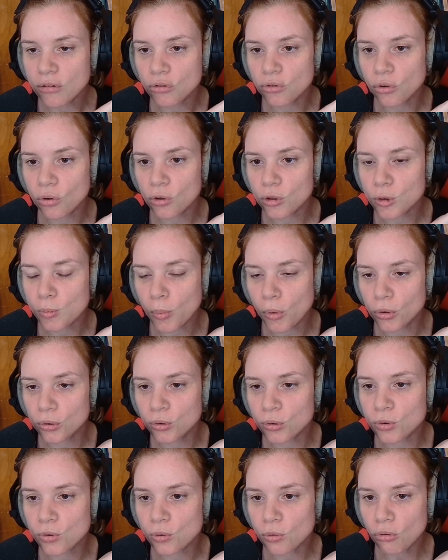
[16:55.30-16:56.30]
de
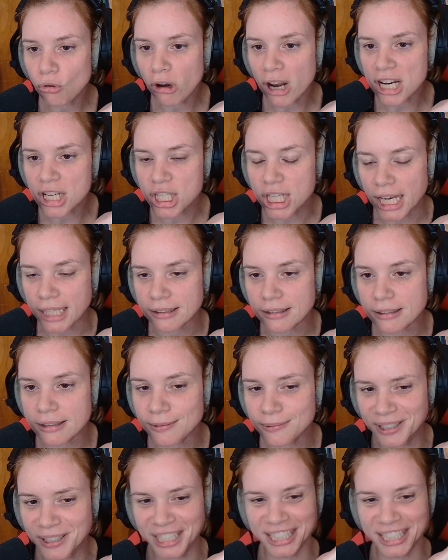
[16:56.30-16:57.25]
reproduction de la chatte.